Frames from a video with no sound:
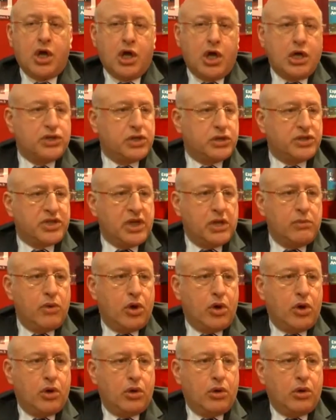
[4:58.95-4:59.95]

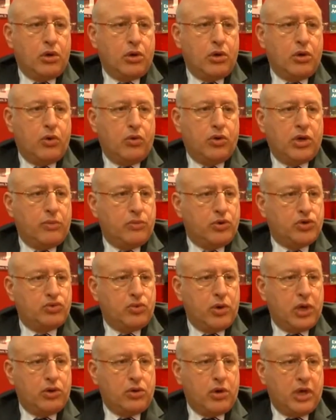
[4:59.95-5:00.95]
Essentiellement, on a
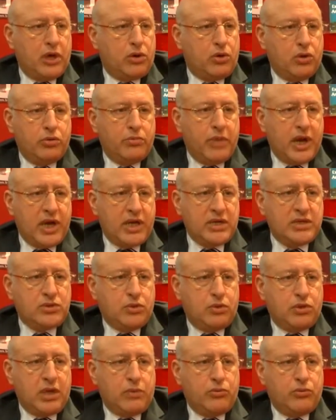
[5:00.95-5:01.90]
besoin de la côte basque, on a